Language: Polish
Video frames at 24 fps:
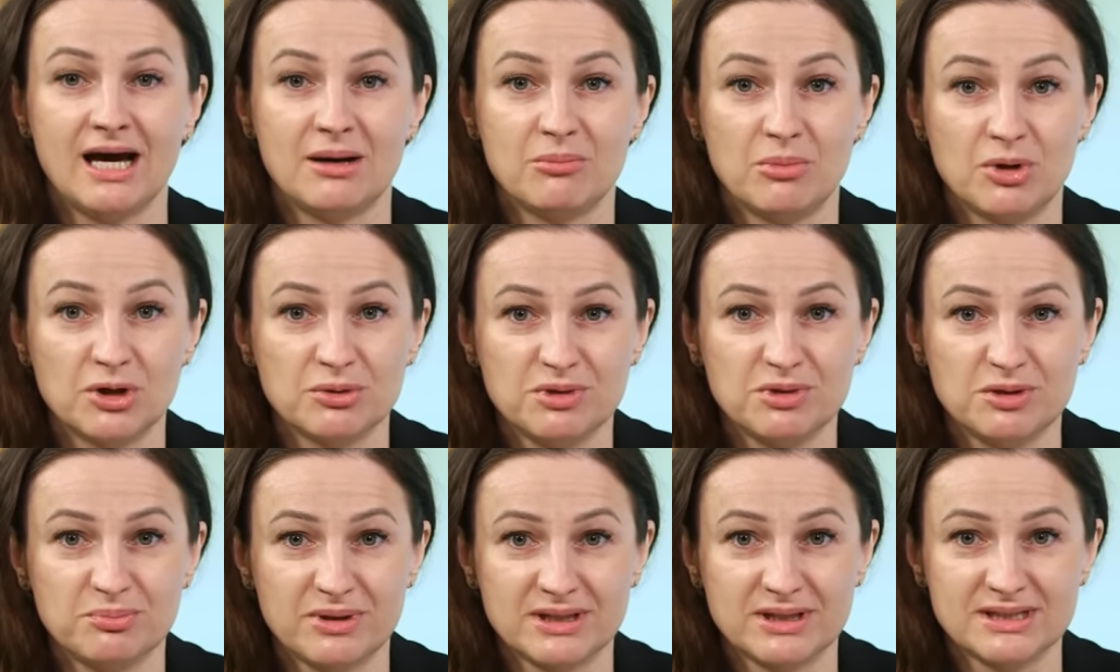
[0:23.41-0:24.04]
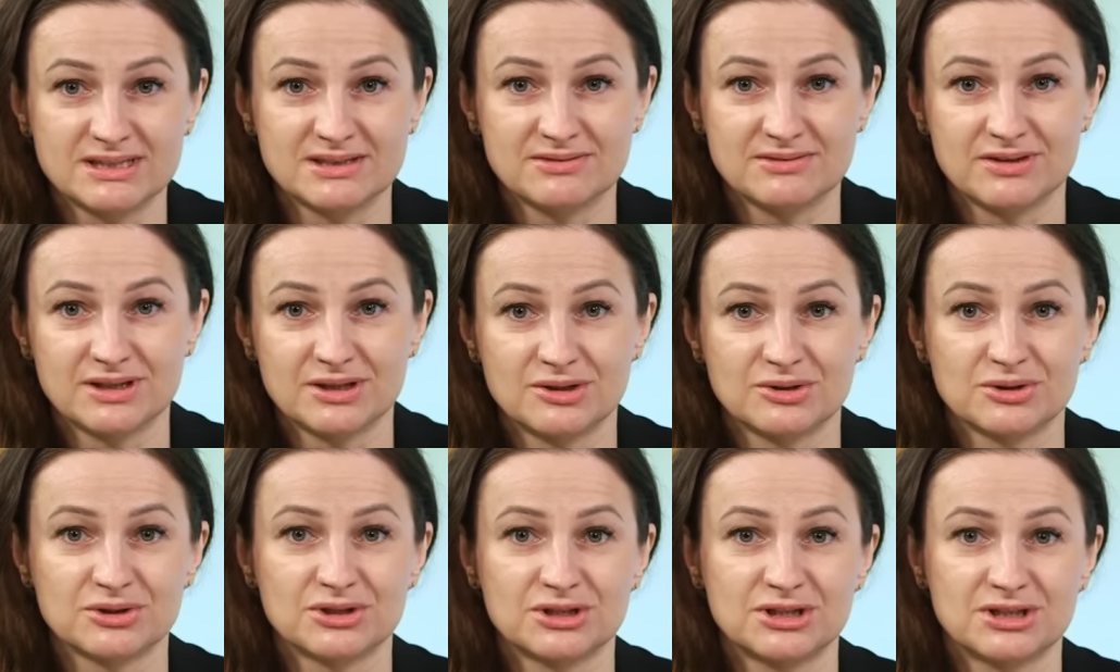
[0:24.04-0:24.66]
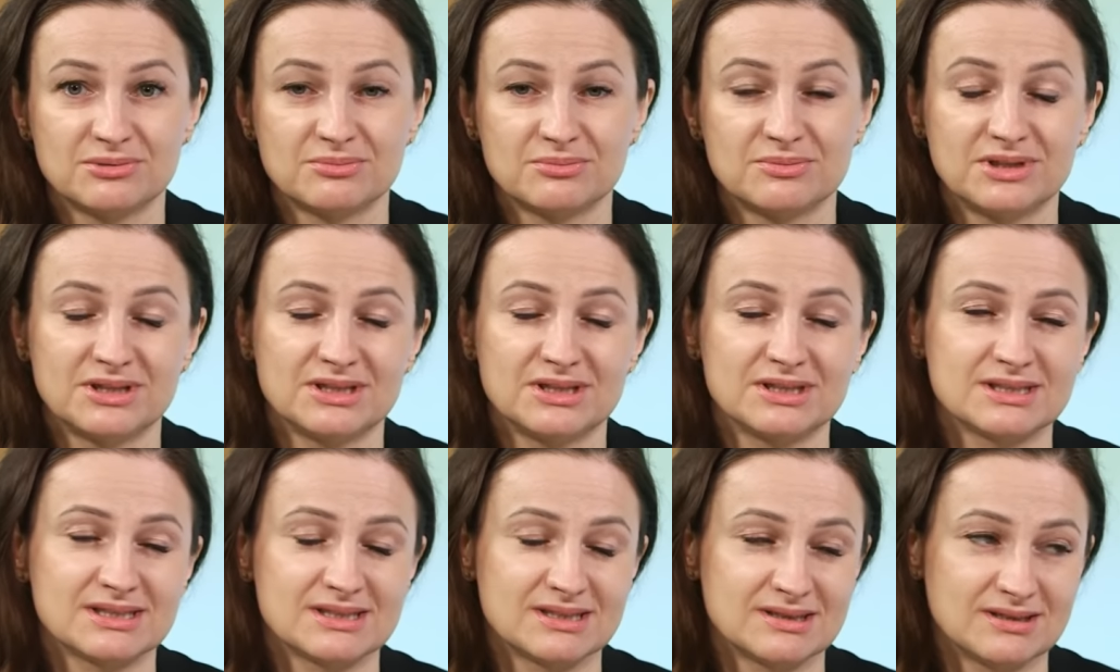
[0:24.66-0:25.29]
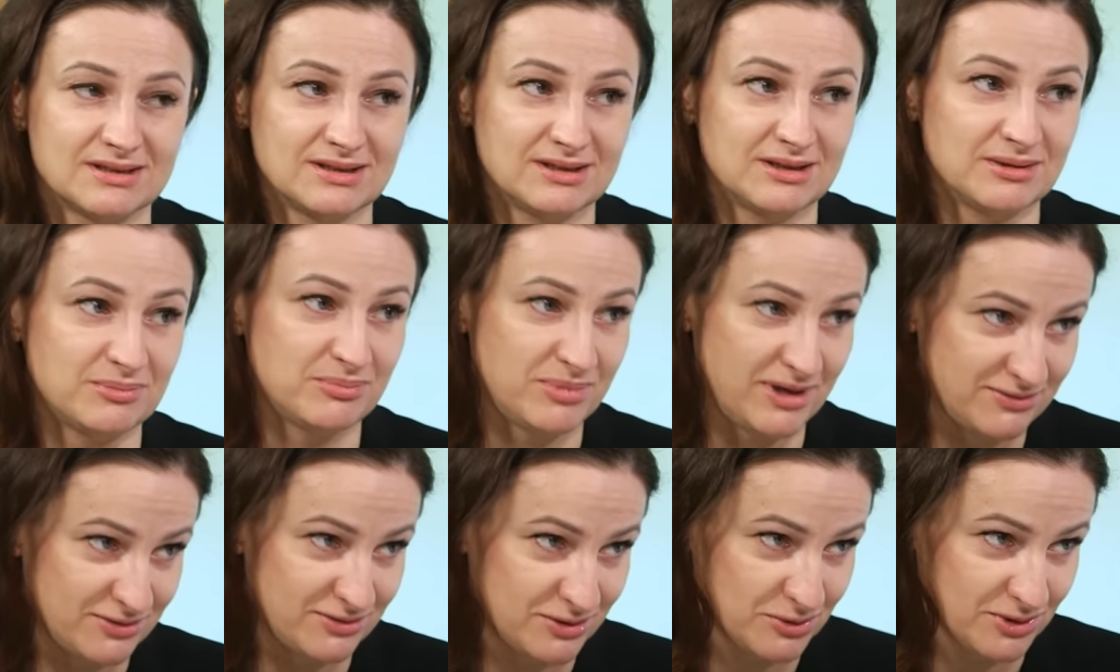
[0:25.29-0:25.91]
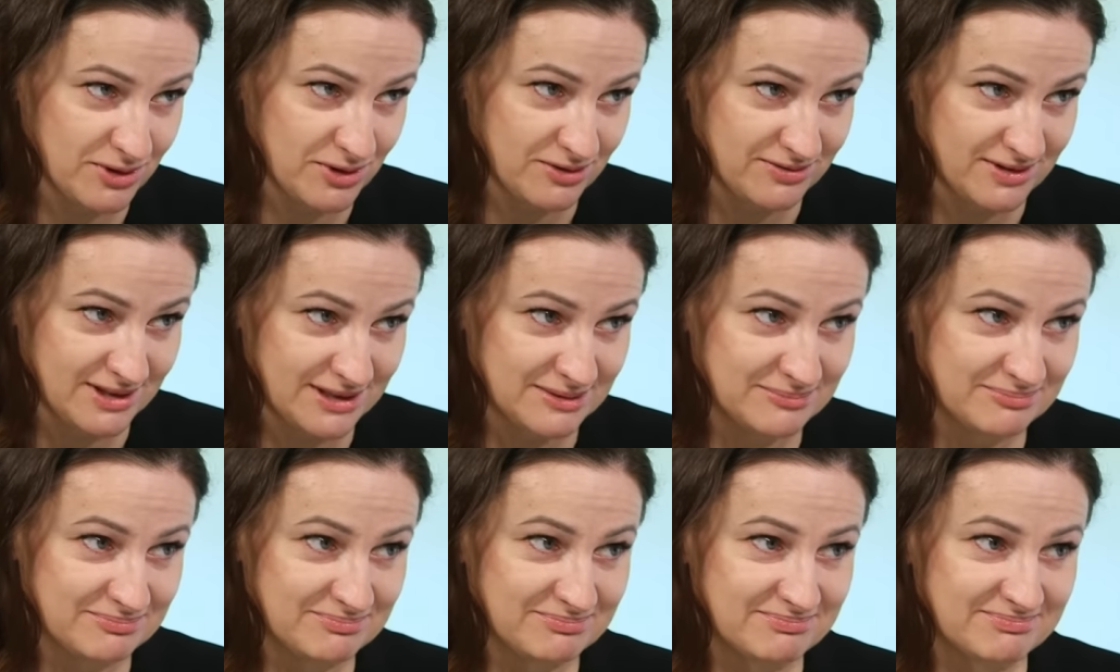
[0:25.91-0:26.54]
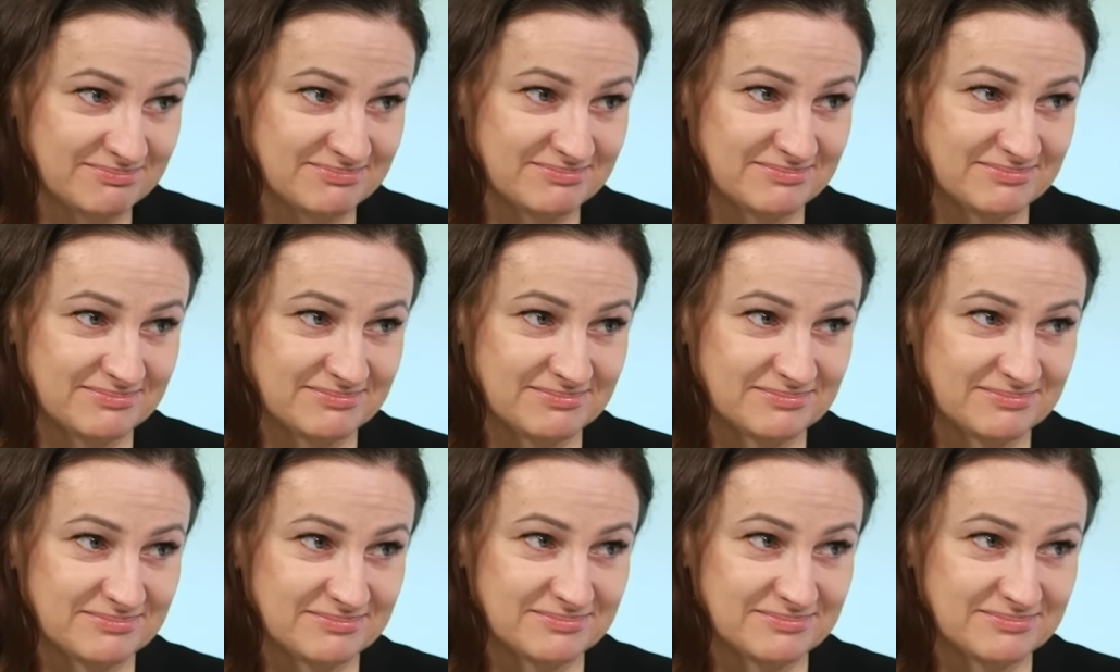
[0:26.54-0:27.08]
A moim i Państwa gościem jest e, Paweł Kowal. Dzień dobry.